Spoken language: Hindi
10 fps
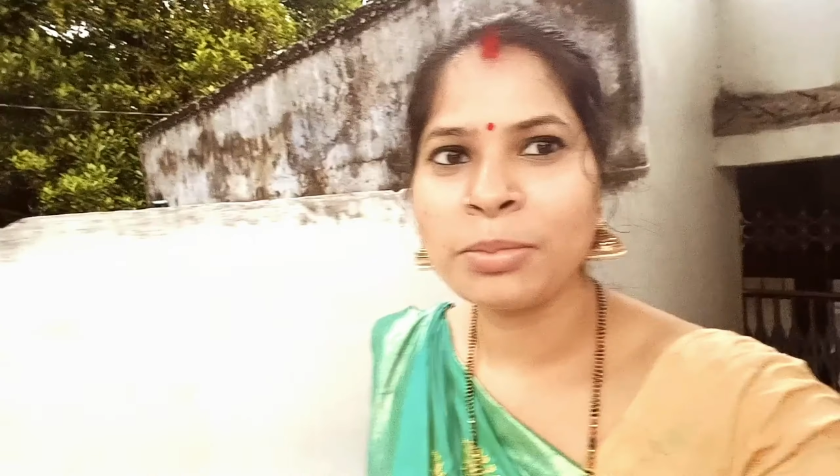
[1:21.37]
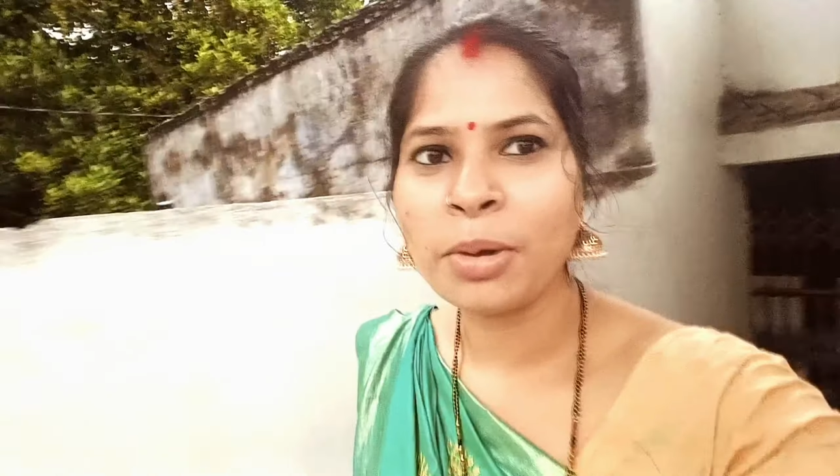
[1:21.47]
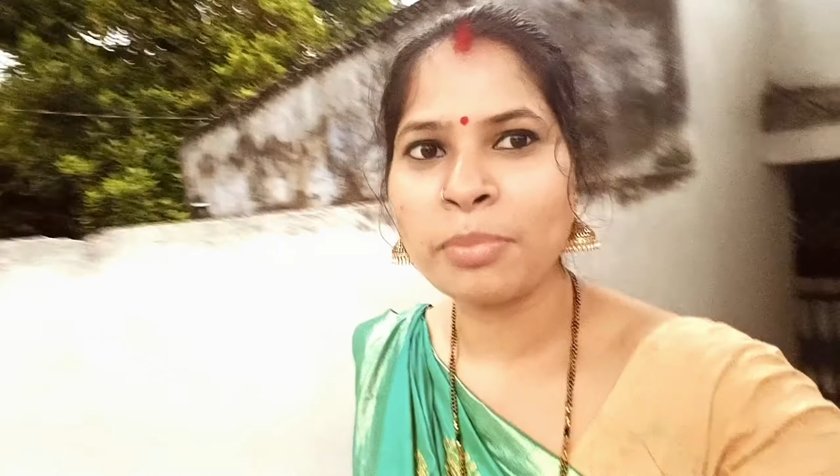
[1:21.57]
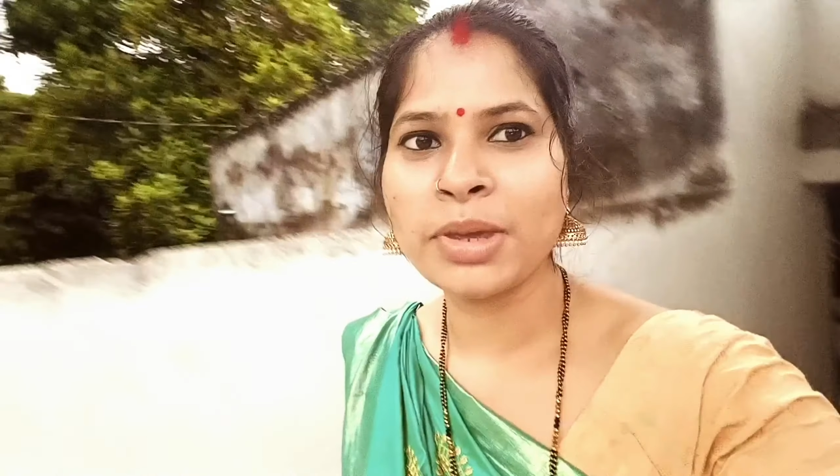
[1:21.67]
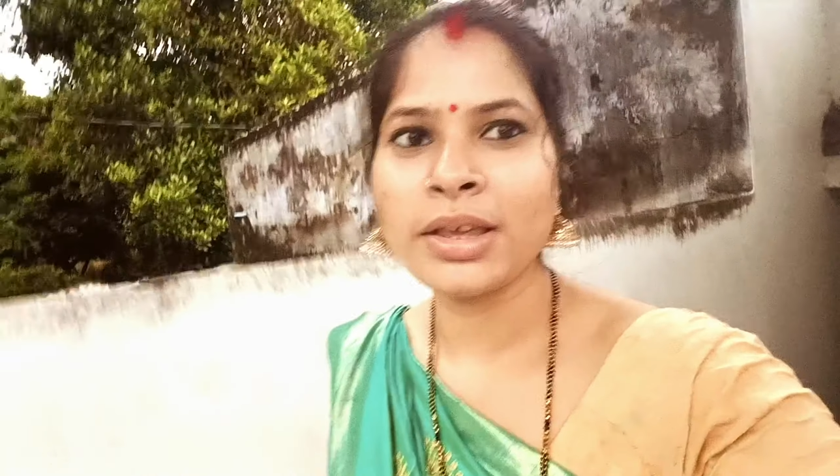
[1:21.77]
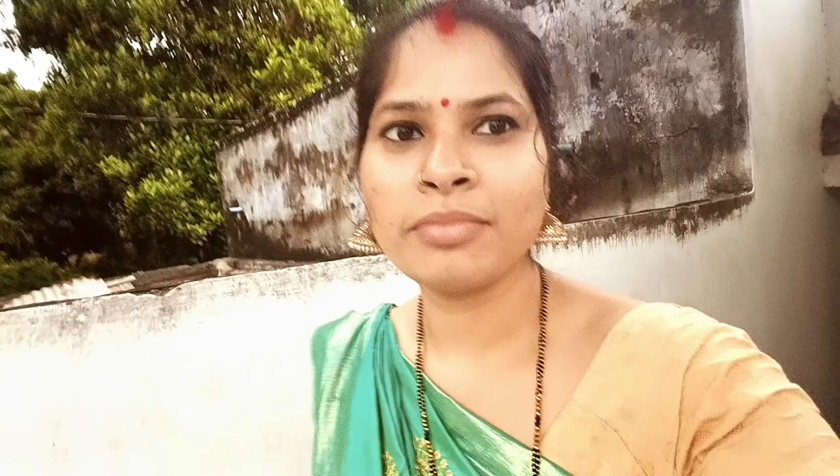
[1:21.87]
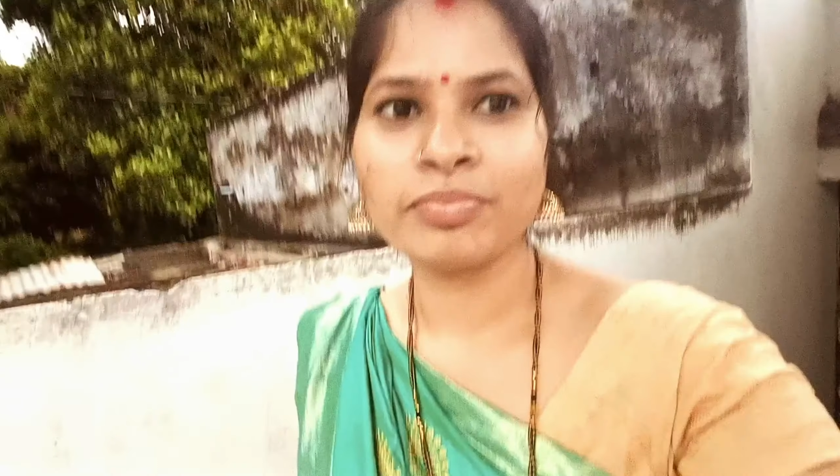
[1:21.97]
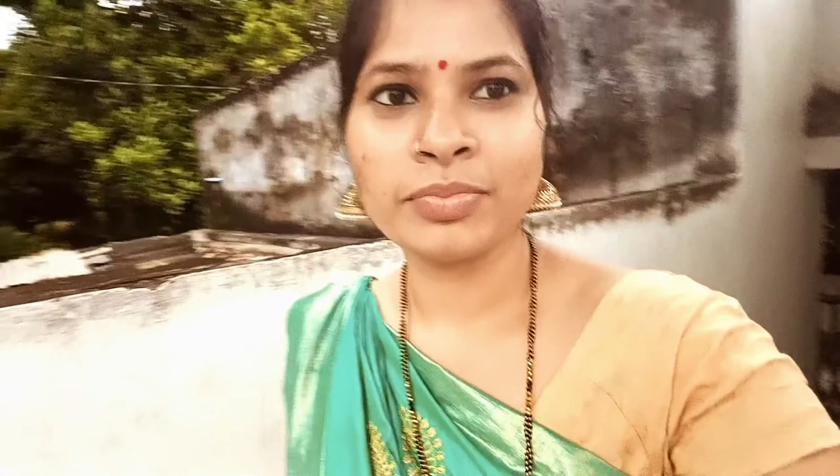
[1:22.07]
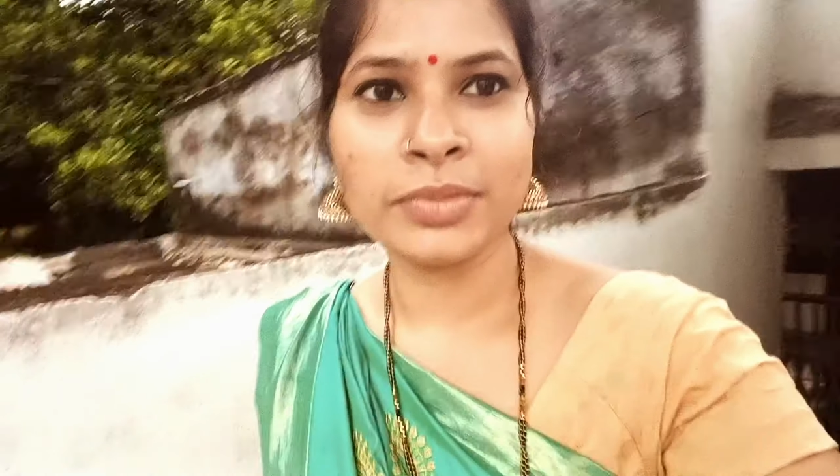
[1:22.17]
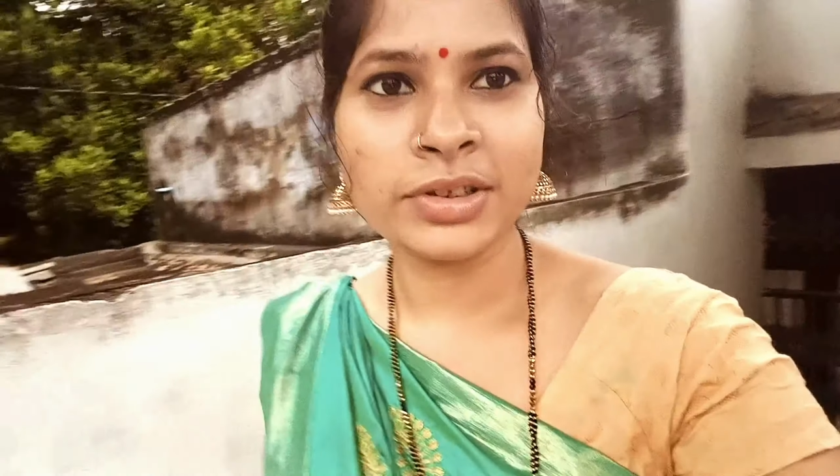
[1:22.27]
अभी मम्मी
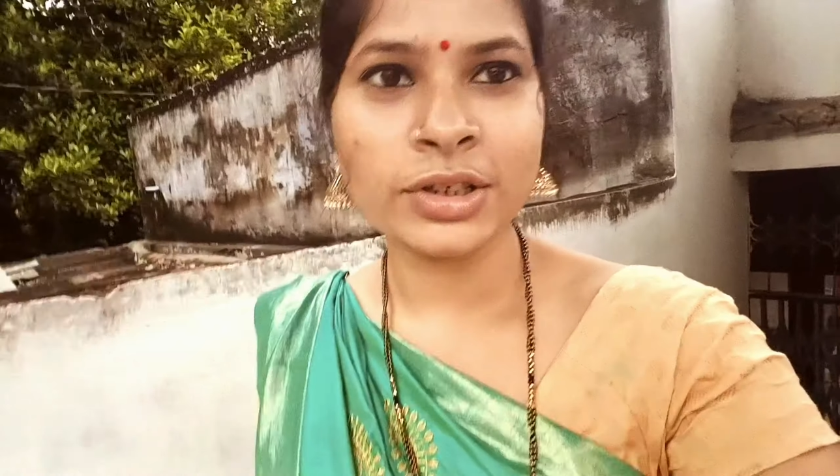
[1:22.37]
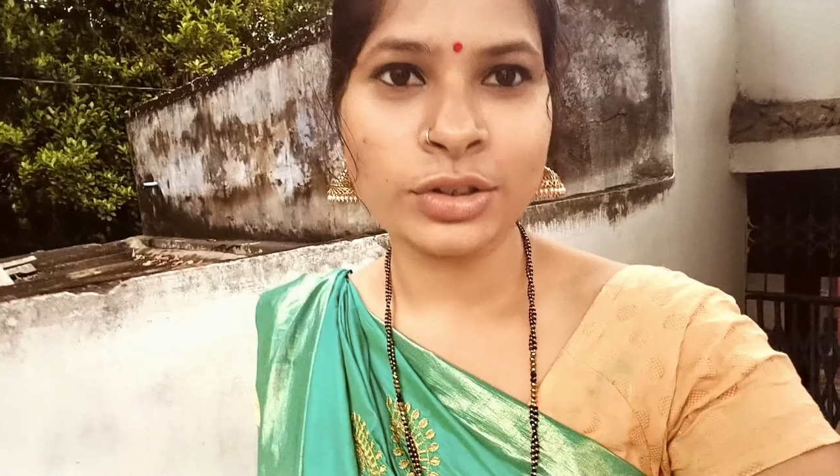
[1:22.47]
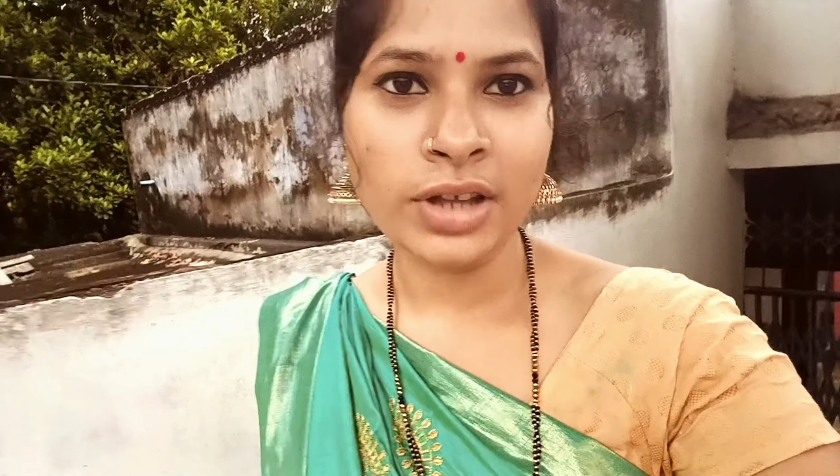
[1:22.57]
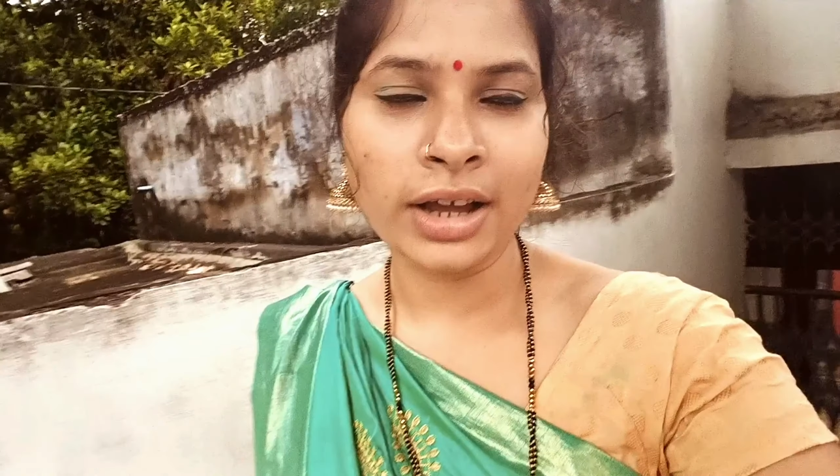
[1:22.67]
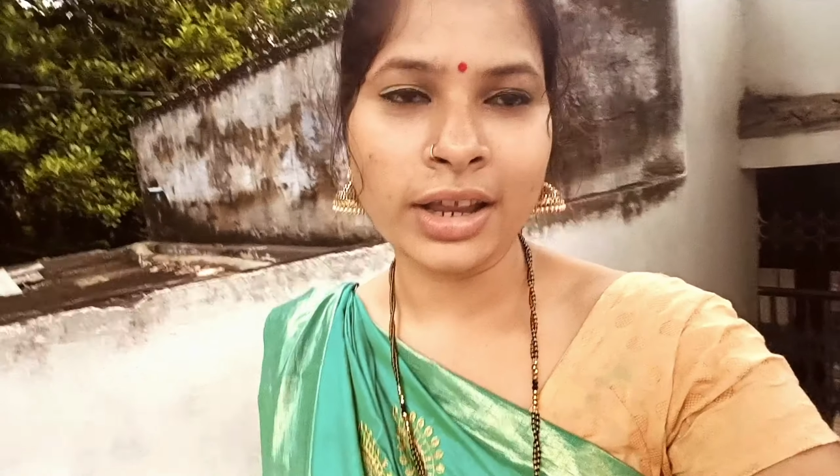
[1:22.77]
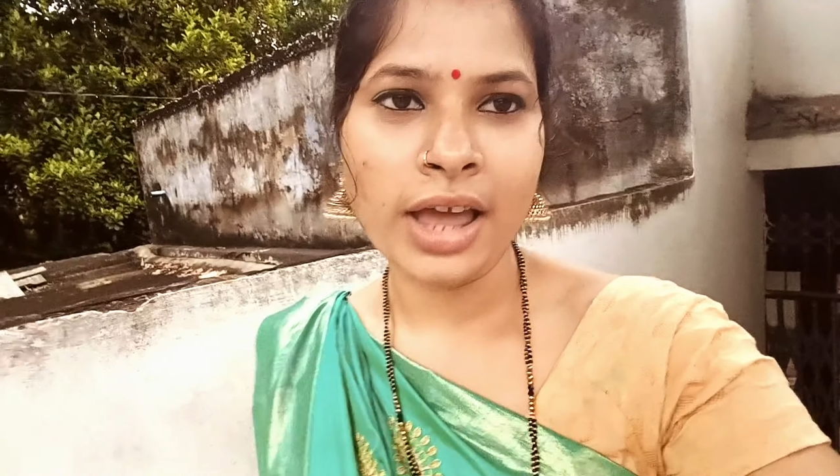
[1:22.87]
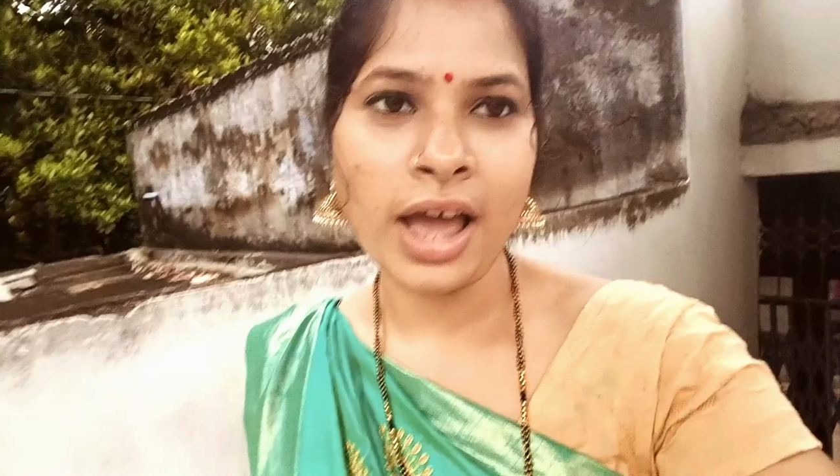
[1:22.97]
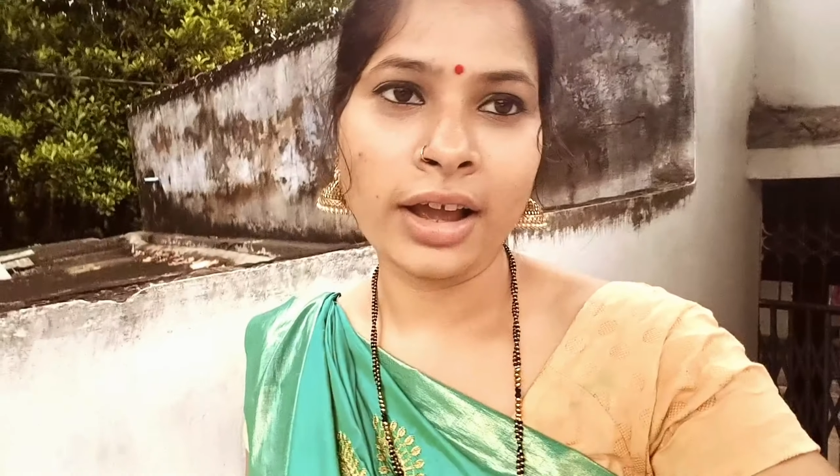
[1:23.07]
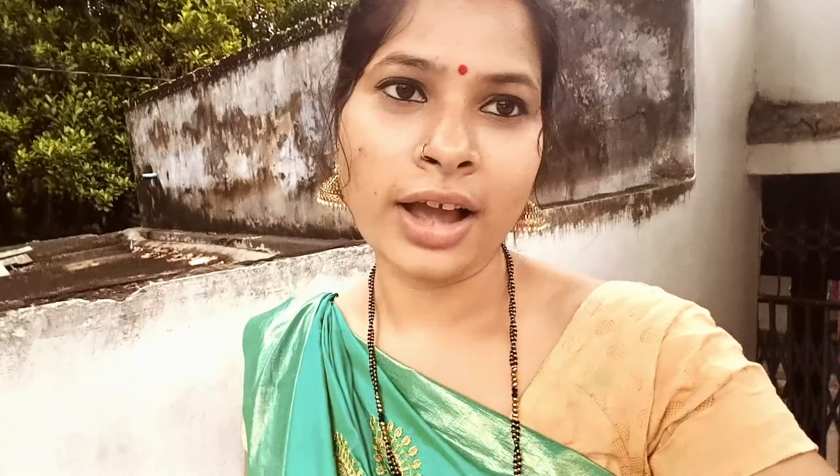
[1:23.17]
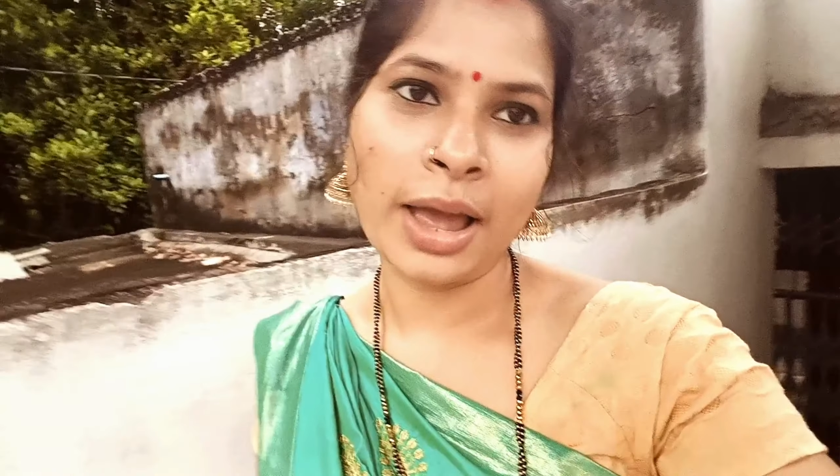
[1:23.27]
जितिया के नहा